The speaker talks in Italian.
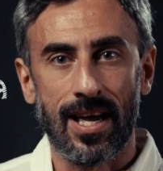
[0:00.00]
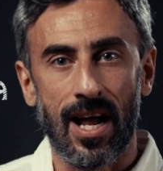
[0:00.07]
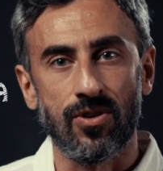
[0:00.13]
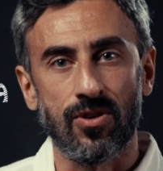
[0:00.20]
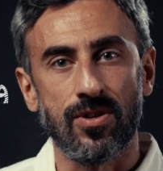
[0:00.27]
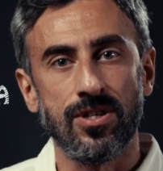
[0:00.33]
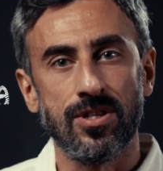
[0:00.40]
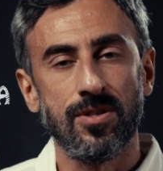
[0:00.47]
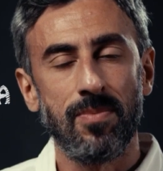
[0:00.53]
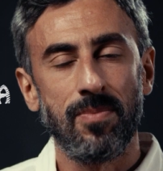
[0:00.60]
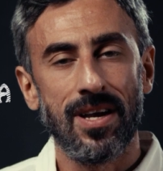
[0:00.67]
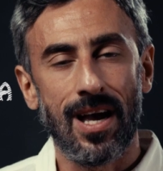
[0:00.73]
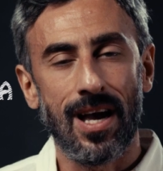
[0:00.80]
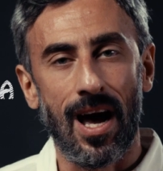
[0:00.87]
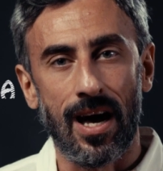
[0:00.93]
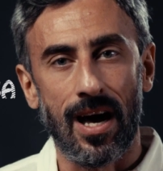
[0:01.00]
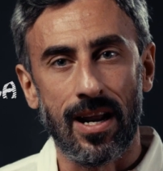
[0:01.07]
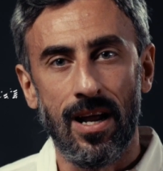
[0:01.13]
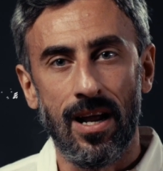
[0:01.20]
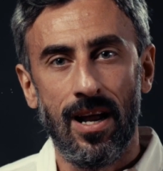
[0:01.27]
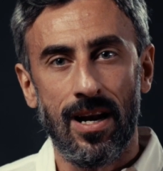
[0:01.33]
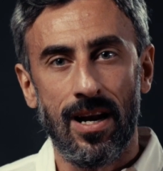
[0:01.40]
grado di
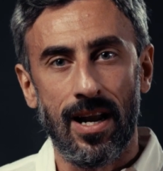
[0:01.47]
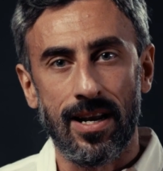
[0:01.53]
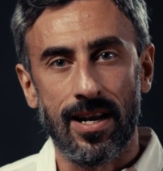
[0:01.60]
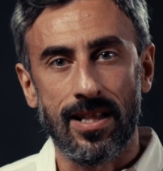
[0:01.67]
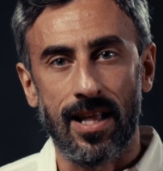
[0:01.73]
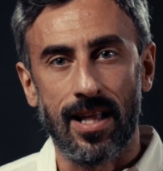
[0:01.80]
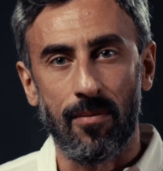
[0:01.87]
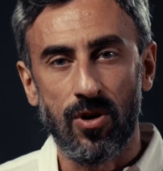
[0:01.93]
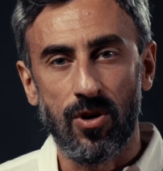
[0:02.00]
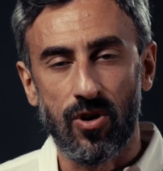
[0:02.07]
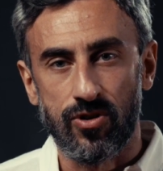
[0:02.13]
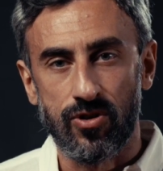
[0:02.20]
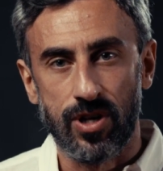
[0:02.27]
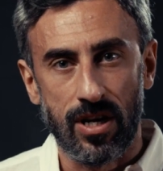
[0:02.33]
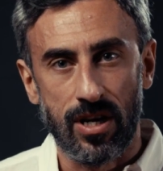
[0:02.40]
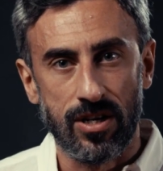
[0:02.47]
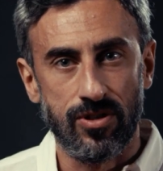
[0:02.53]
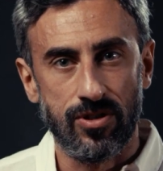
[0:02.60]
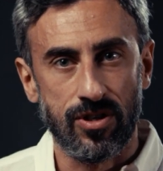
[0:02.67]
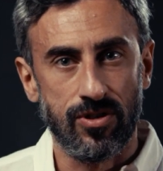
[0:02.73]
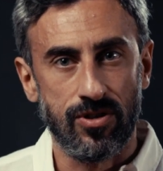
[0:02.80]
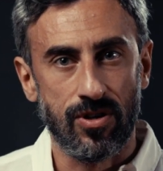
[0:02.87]
spiegare la realtà biologica che
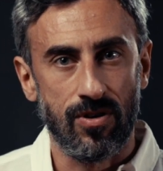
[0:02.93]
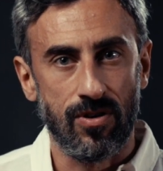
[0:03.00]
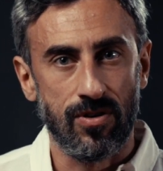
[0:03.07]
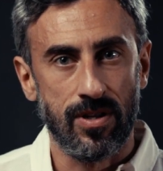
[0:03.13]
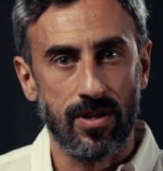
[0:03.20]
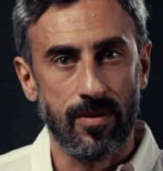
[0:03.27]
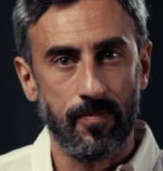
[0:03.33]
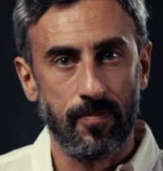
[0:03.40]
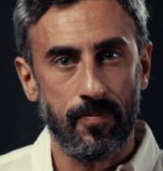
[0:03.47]
ci circonda.